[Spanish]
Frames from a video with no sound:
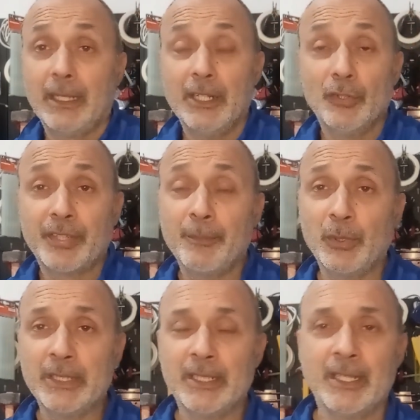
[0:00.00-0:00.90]
que no se
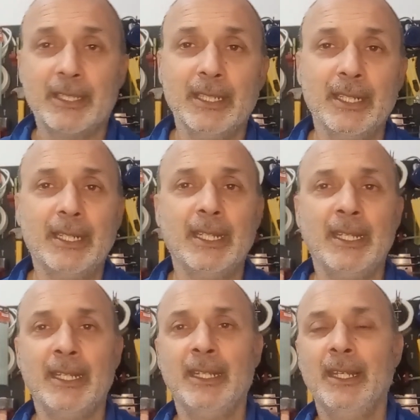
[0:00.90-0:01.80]
puede decir
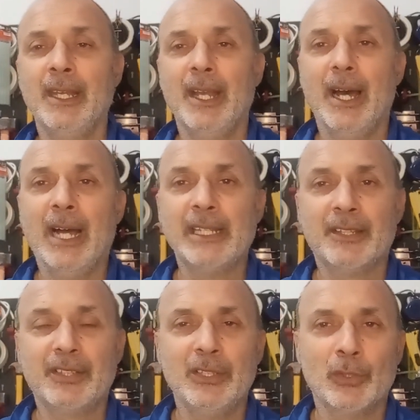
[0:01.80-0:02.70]
que
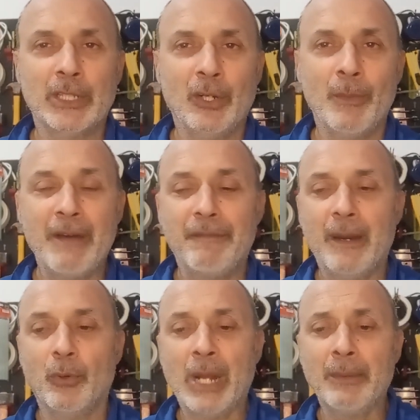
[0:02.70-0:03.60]
haya sido de lo más
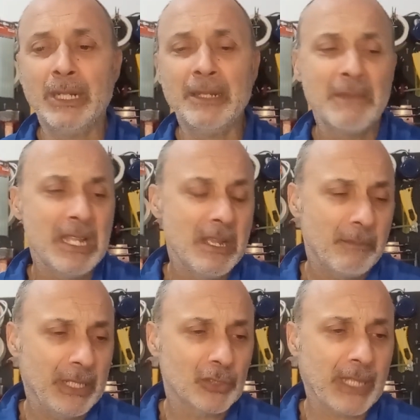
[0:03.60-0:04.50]
favorable,
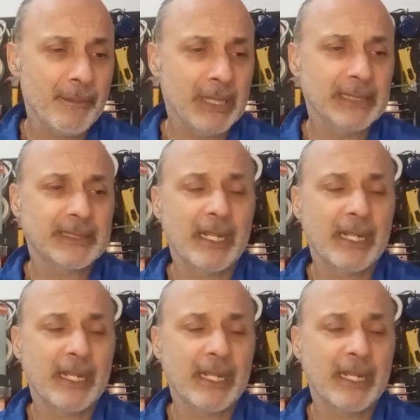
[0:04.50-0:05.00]
pero también